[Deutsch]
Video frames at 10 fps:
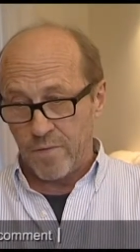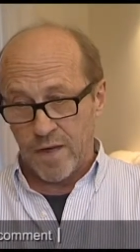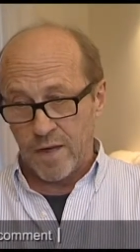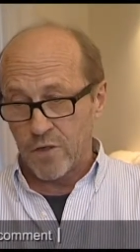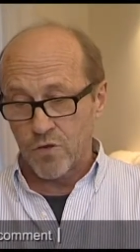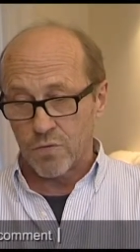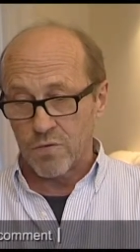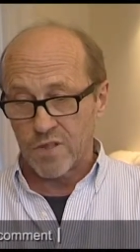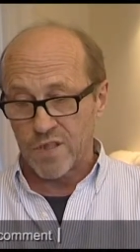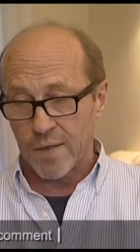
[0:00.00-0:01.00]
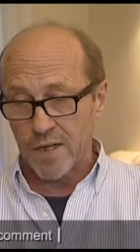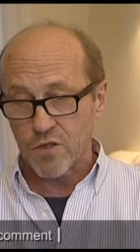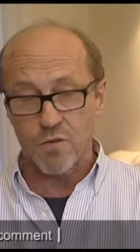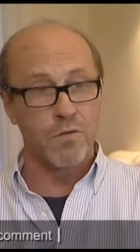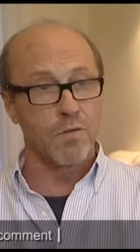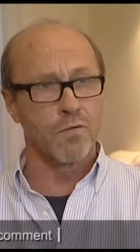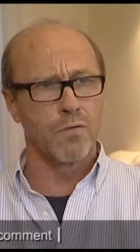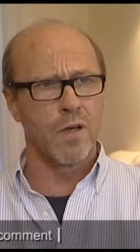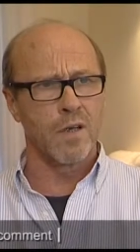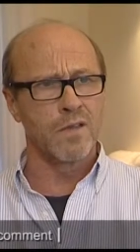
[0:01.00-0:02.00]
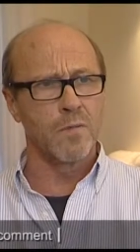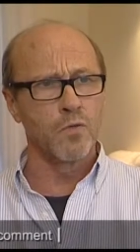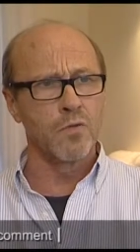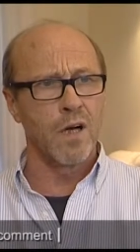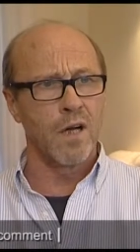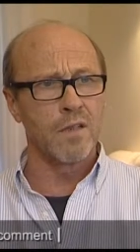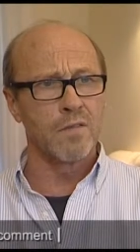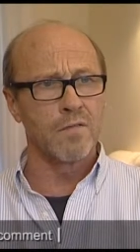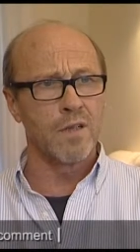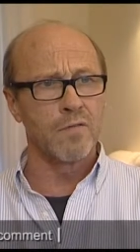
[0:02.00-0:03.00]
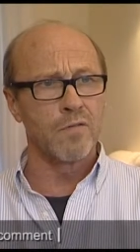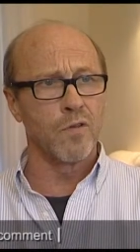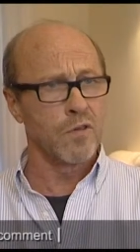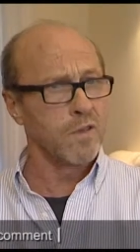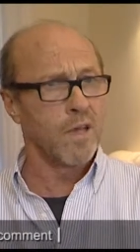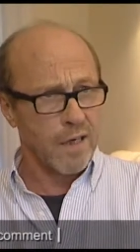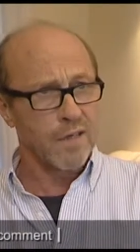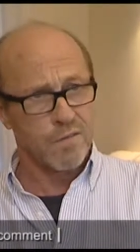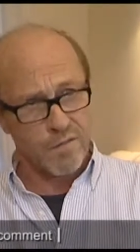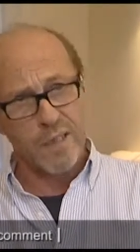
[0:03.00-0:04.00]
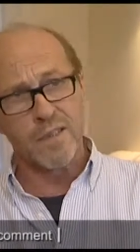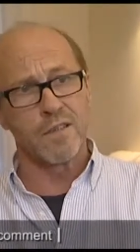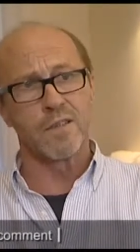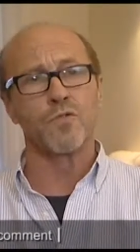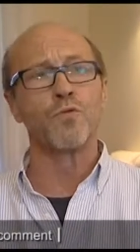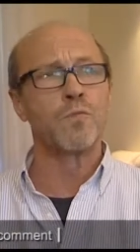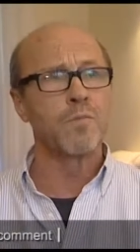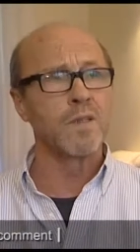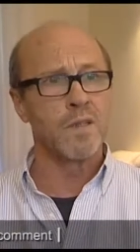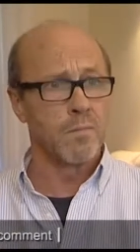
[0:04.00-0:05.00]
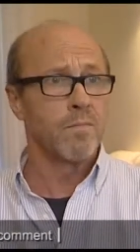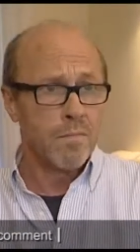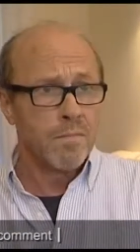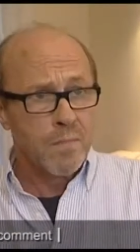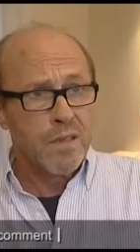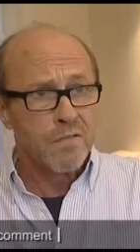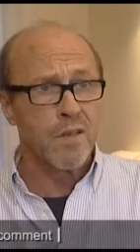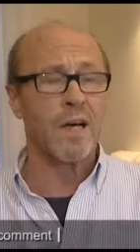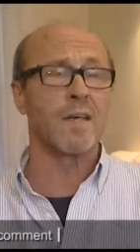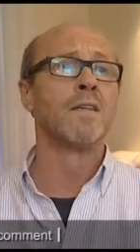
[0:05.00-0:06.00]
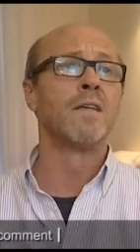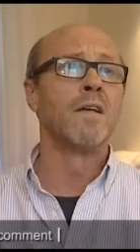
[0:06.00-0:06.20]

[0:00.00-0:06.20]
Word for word: eine Stunde, zwei Stunden. Ich wurde langsam ungehalten, weil wir wollten eigentlich weiter in den Süden mit dem Mietwagen.